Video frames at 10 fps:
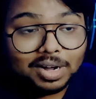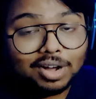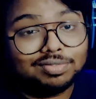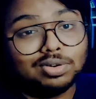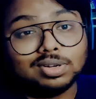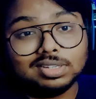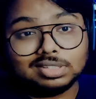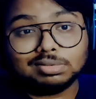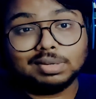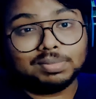her
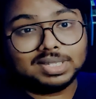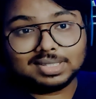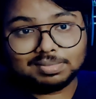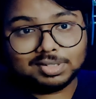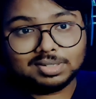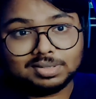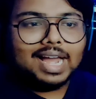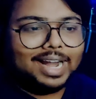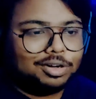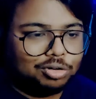vocals were amazing, bro.
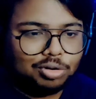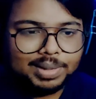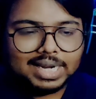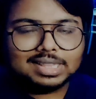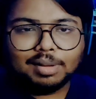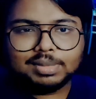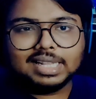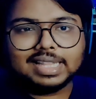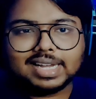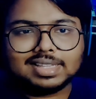I don't know, मैंने
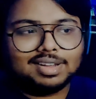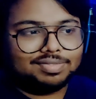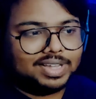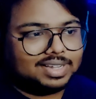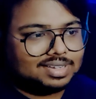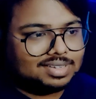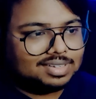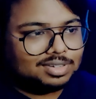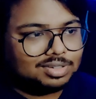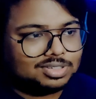thumbnail देखा था फेक
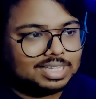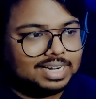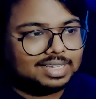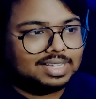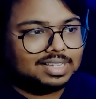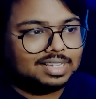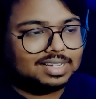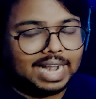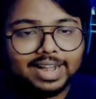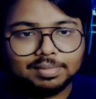said कि
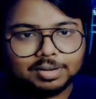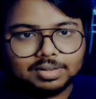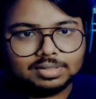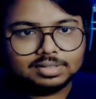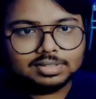he cried, bro.